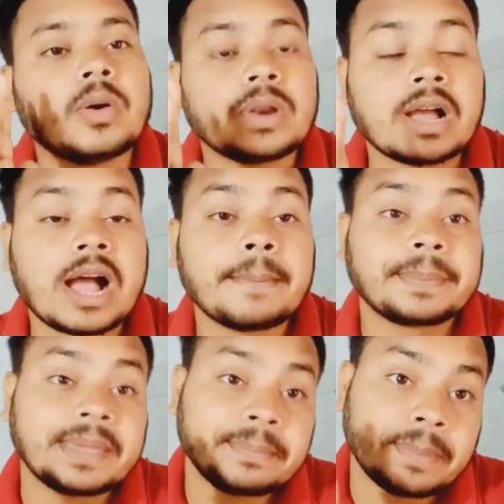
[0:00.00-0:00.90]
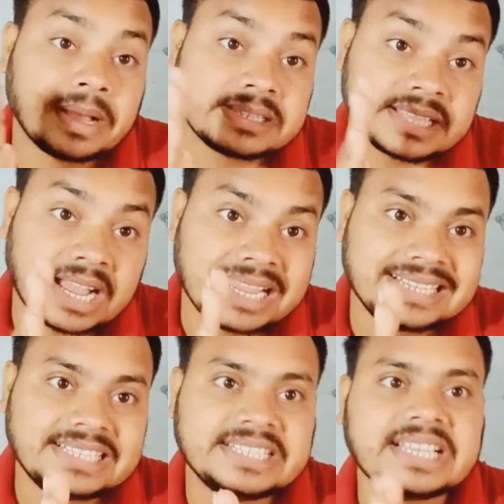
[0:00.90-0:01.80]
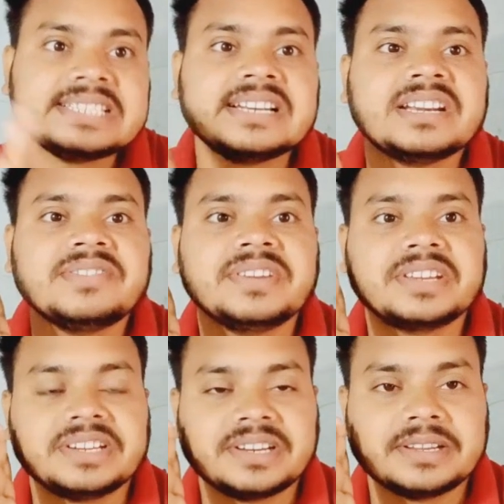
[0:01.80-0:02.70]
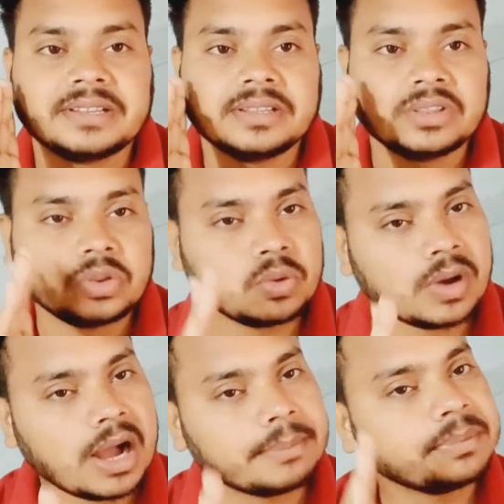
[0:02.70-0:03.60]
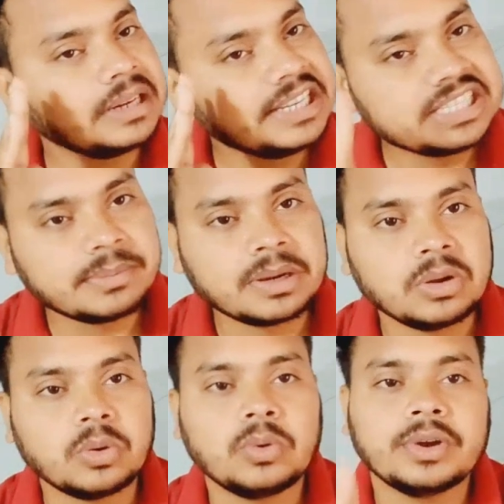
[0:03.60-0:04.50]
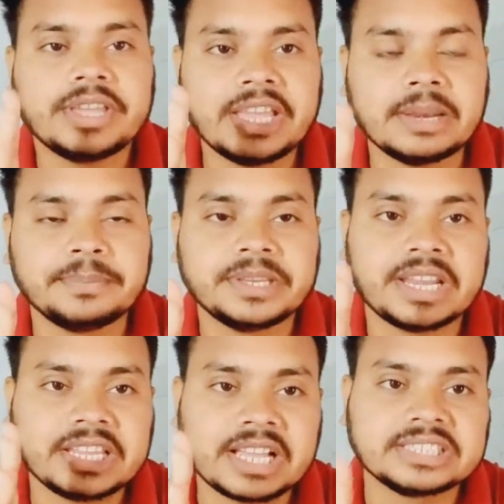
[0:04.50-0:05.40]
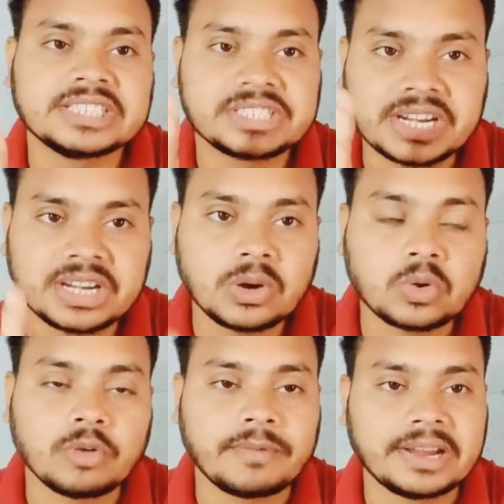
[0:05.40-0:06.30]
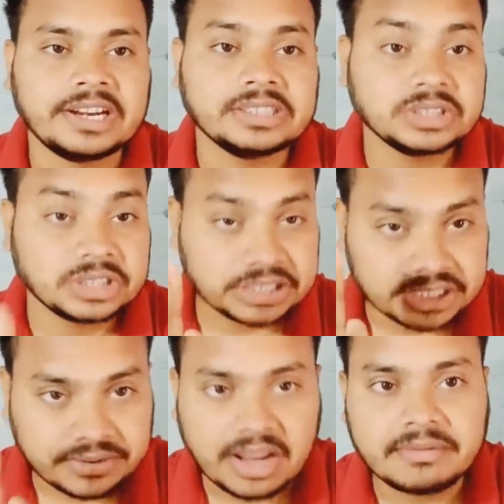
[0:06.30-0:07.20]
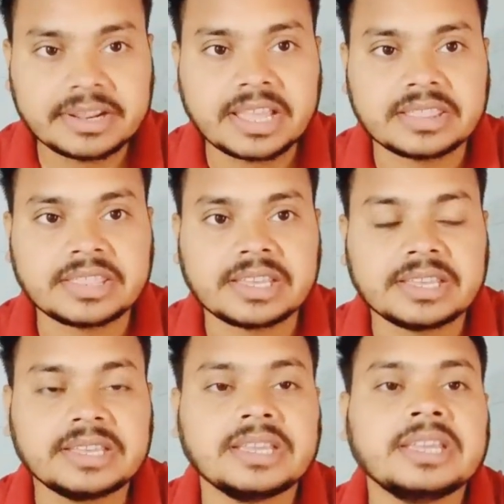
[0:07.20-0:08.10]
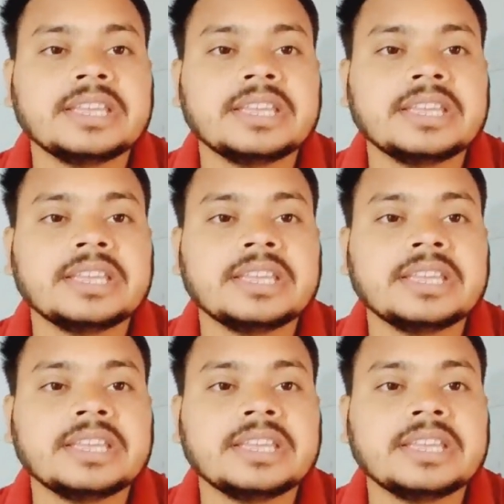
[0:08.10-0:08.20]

और आपके पास आई सर्टिफिकेट है तो आप एलिजिबल हो ए यानी असिस्टेंट लोको पायलट जिसे ड्राइवर कहते हैं